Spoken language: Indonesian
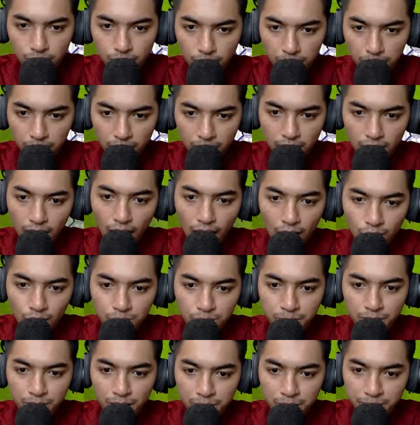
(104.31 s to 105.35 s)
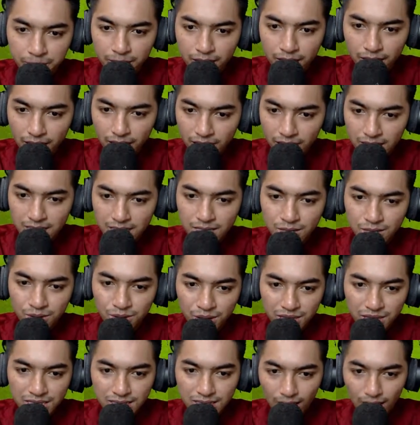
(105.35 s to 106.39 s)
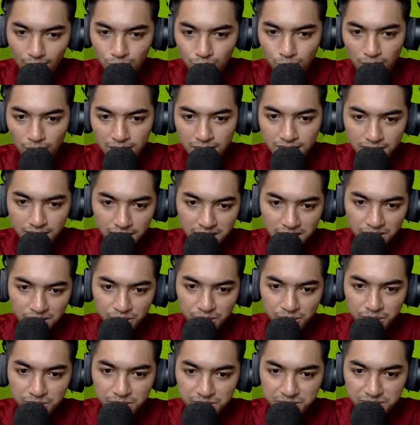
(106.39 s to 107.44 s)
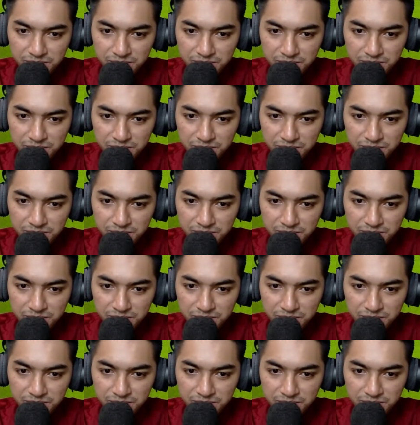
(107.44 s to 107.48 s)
apakah aku benar-benar akan digolin satu aja gitu